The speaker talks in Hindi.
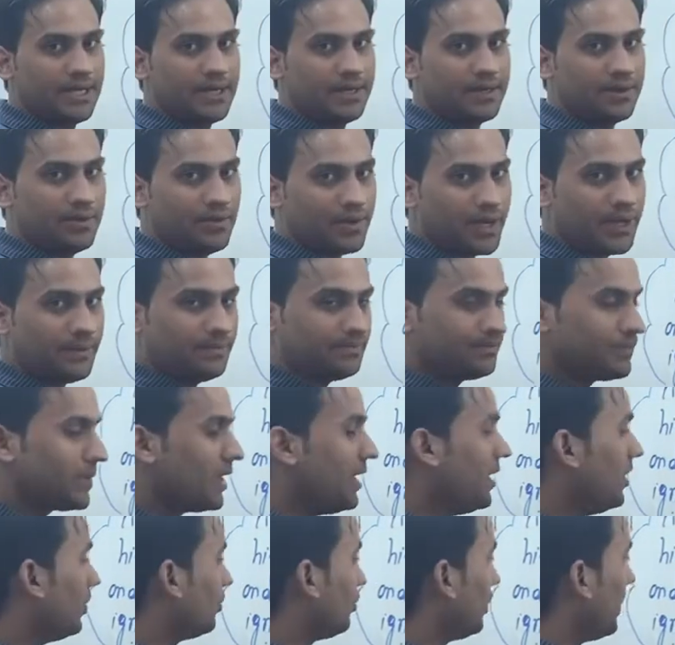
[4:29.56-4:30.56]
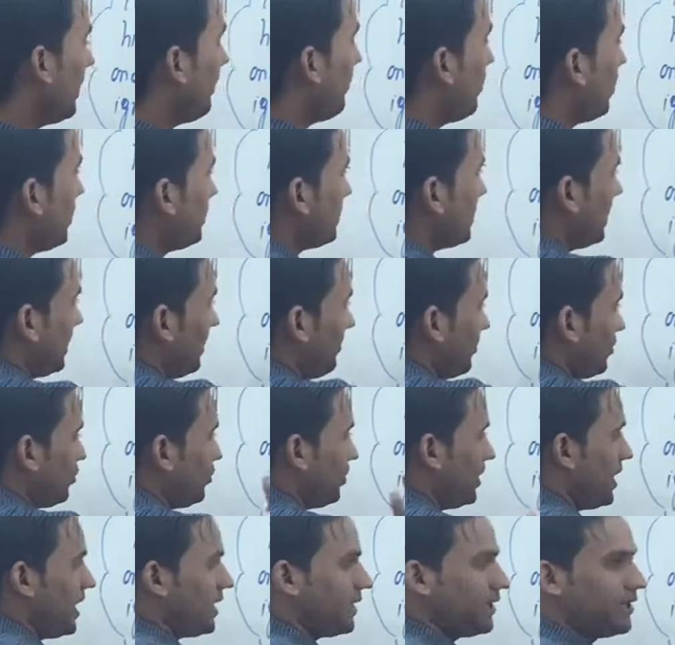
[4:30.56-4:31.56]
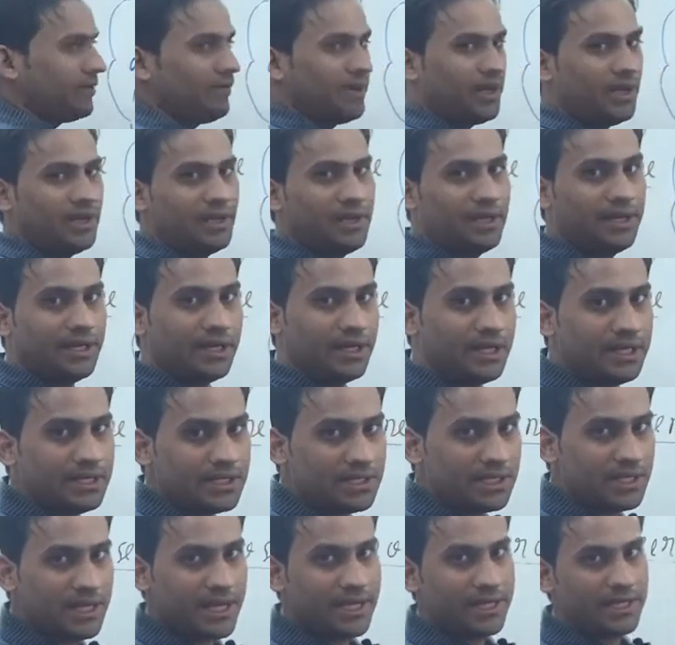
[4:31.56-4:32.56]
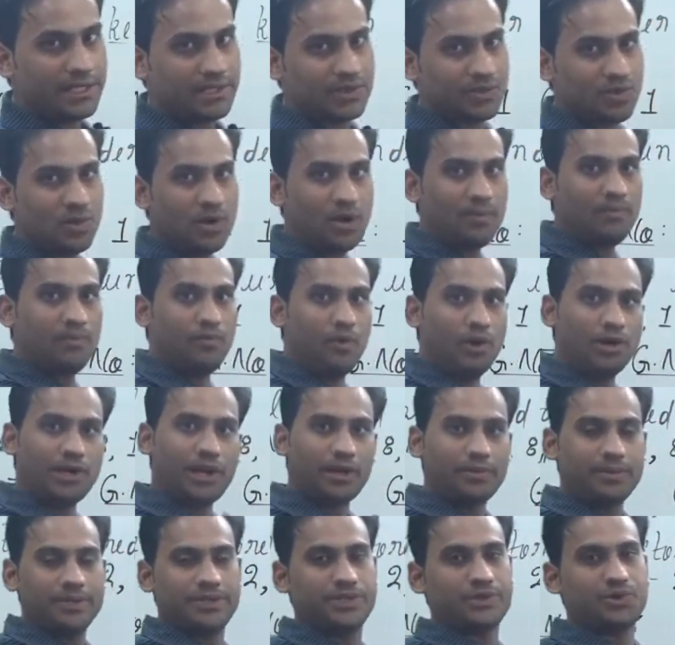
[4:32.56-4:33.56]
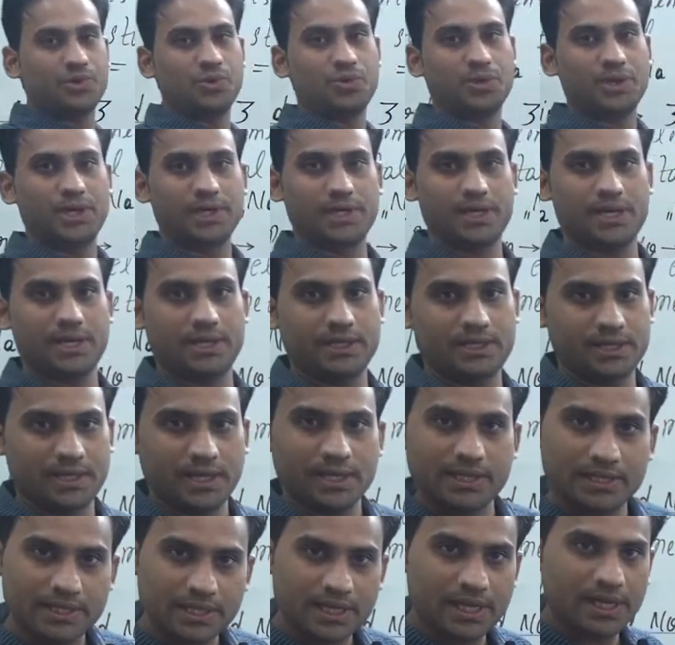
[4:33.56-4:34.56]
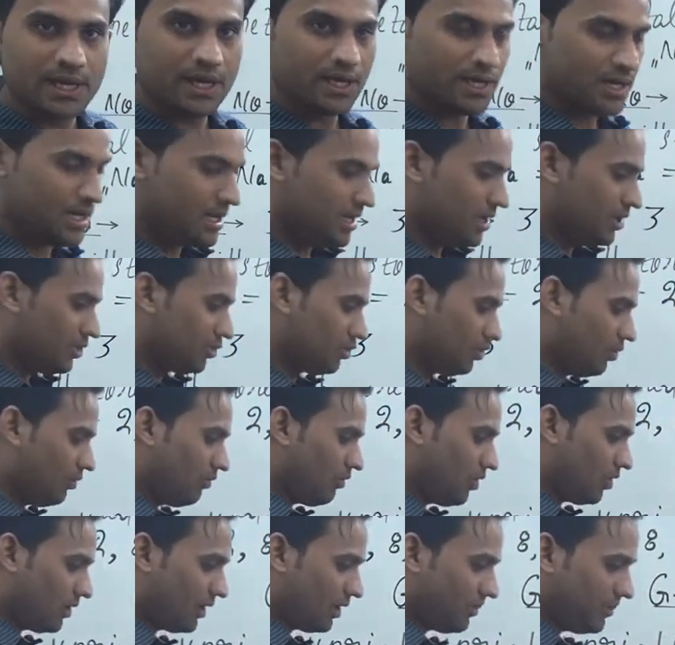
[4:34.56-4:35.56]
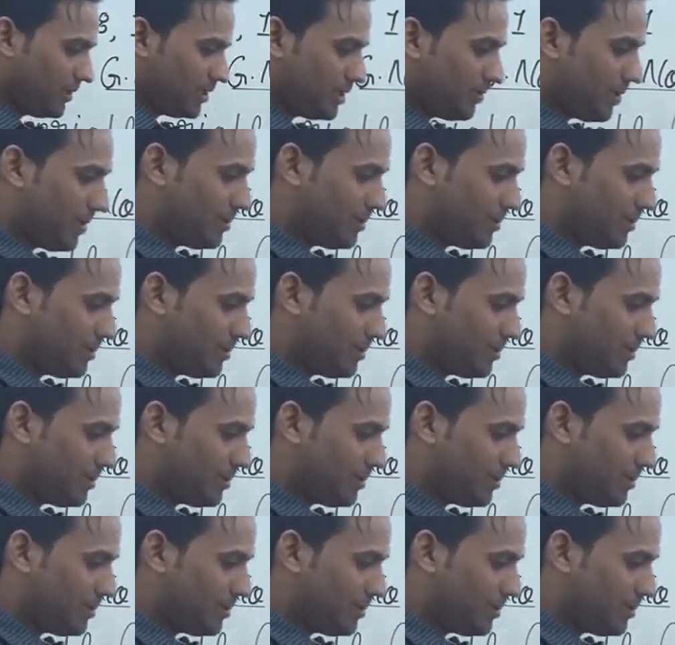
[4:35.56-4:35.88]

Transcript: एयर ओके तो ये बहुत ज़्यादा बच्चों रिएक्टिव है इसलिए इसको हम वाटर में स्टोर करके रखते हैं ठीक है ना तो वाटर में जब